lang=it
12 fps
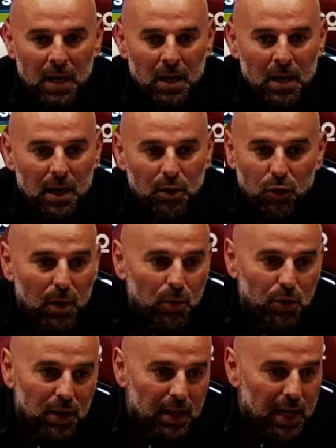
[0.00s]
e dovremo
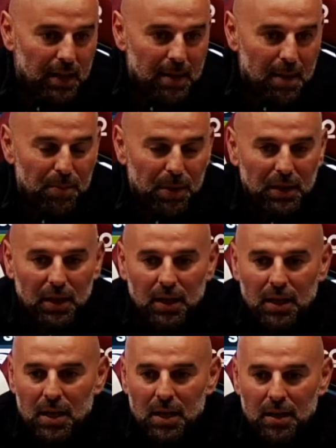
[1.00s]
cercare sempre di
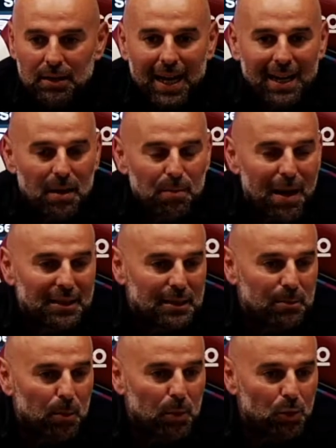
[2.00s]
dare il
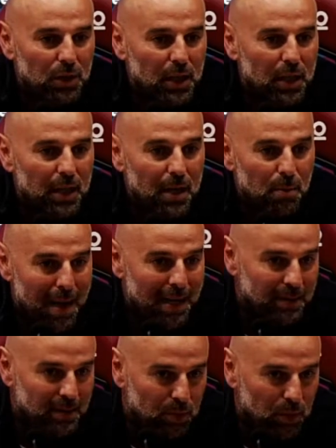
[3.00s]
massimo per ottenere il
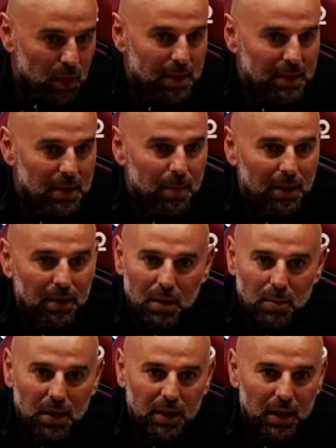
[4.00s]
massimo da questa partita
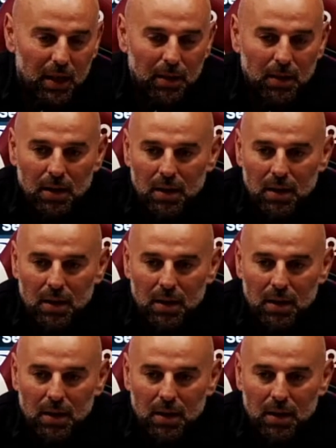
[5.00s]
perché